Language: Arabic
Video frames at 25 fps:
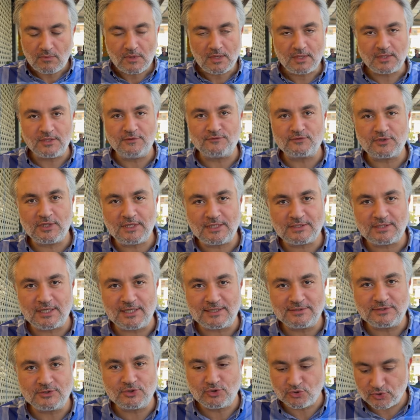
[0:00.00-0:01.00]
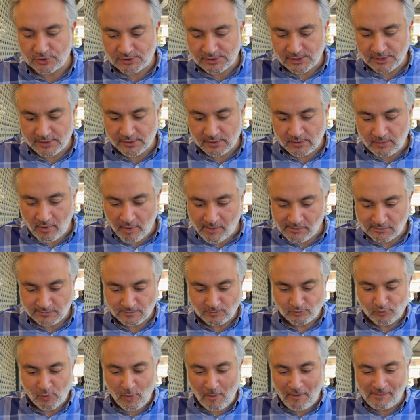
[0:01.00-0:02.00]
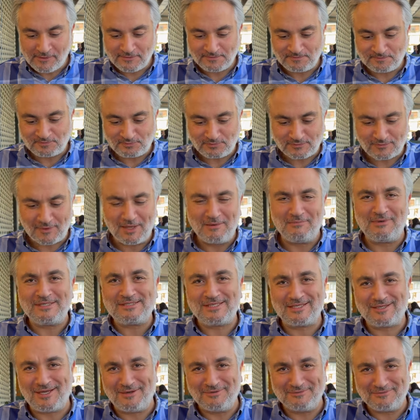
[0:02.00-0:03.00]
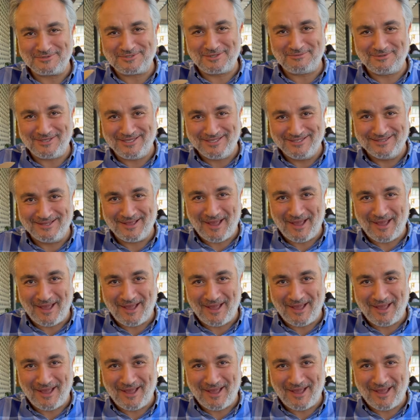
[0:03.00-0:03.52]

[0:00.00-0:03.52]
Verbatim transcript: كيف طلعت هالقد جوسي ما استطعنا ترجع من عيد